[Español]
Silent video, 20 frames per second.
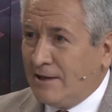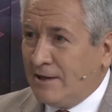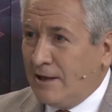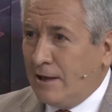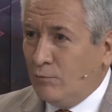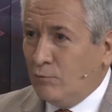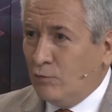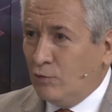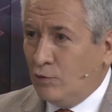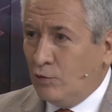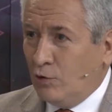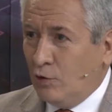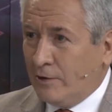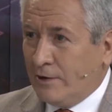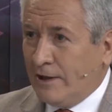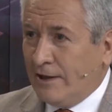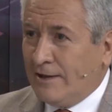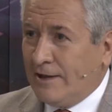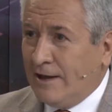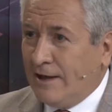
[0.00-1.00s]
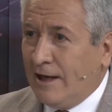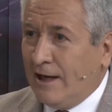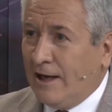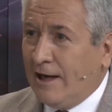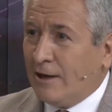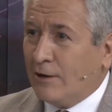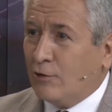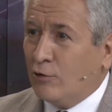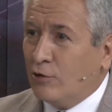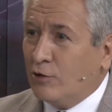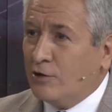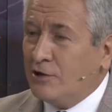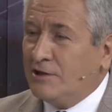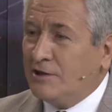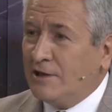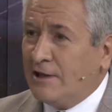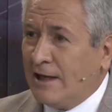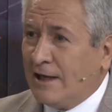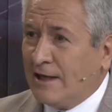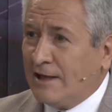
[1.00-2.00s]
en el mundo que tenga la
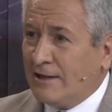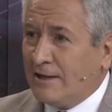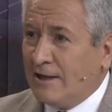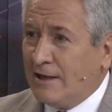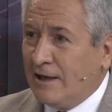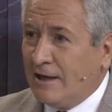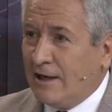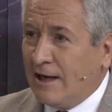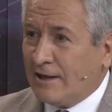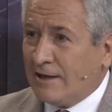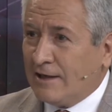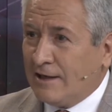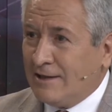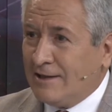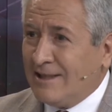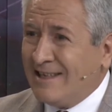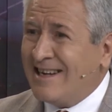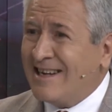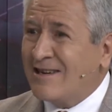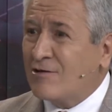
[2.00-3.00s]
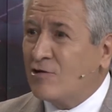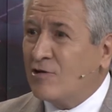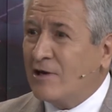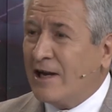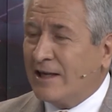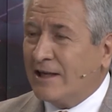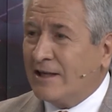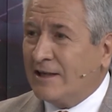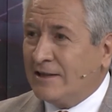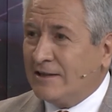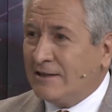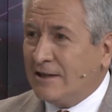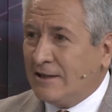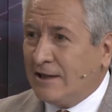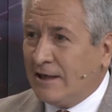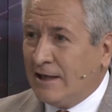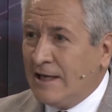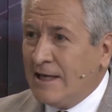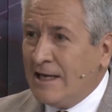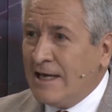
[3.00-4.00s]
cordillera que tiene la Argentina con la riqueza que
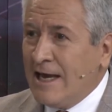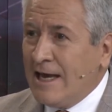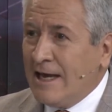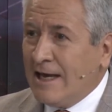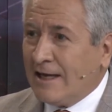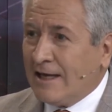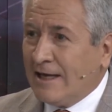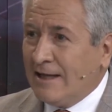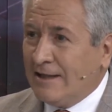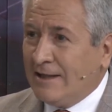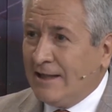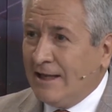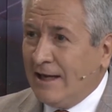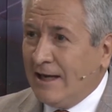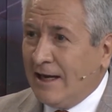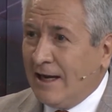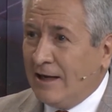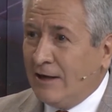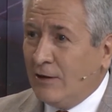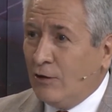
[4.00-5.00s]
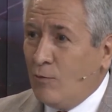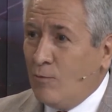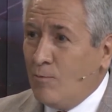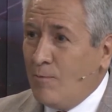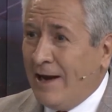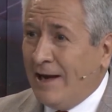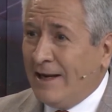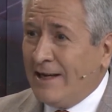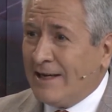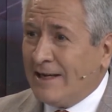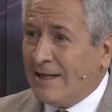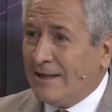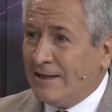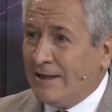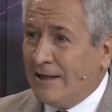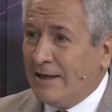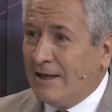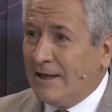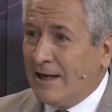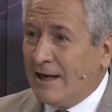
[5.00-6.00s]
tiene que tenga los mares que
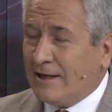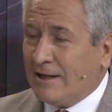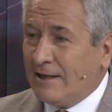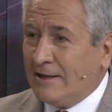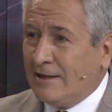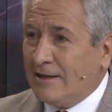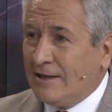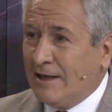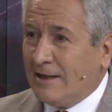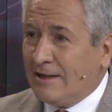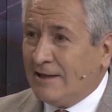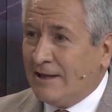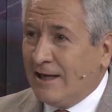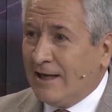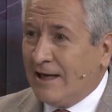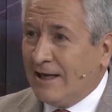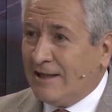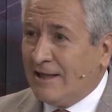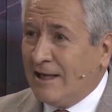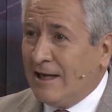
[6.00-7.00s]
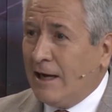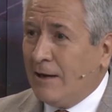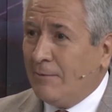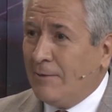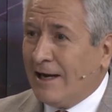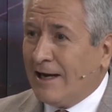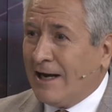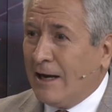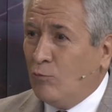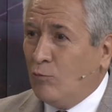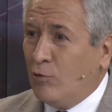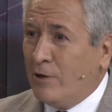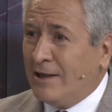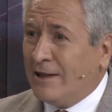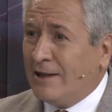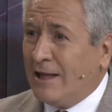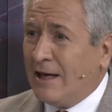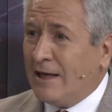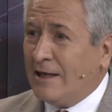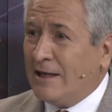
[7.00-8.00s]
tiene la Argentina, que tenga vaca
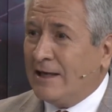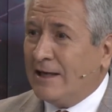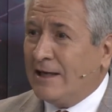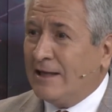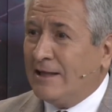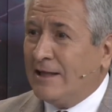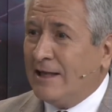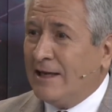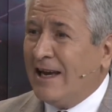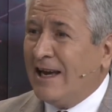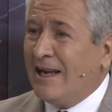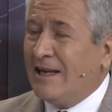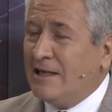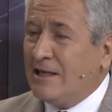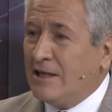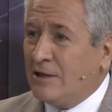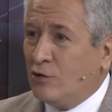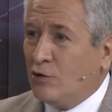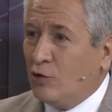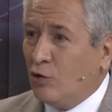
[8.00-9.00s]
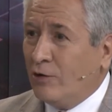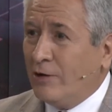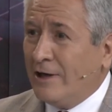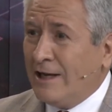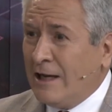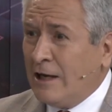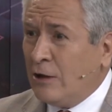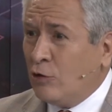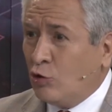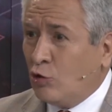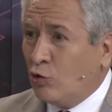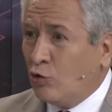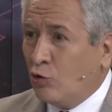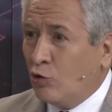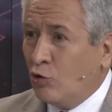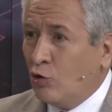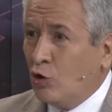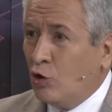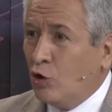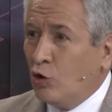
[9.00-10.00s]
muerta y que tenga el litio. Esto
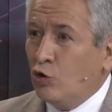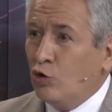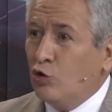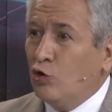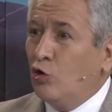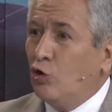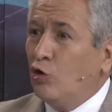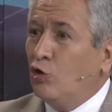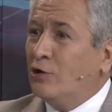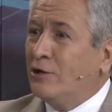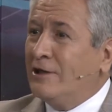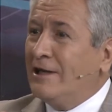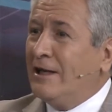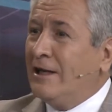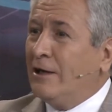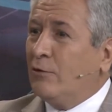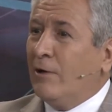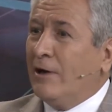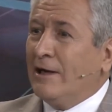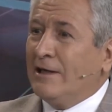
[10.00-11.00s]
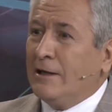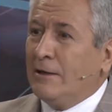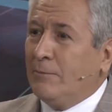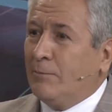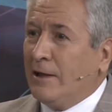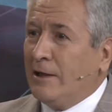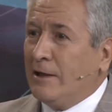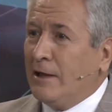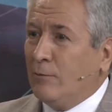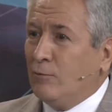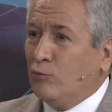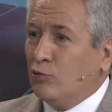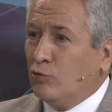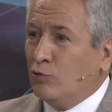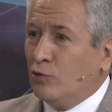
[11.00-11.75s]
no lo tiene cualquier país del mundo. No lo tiene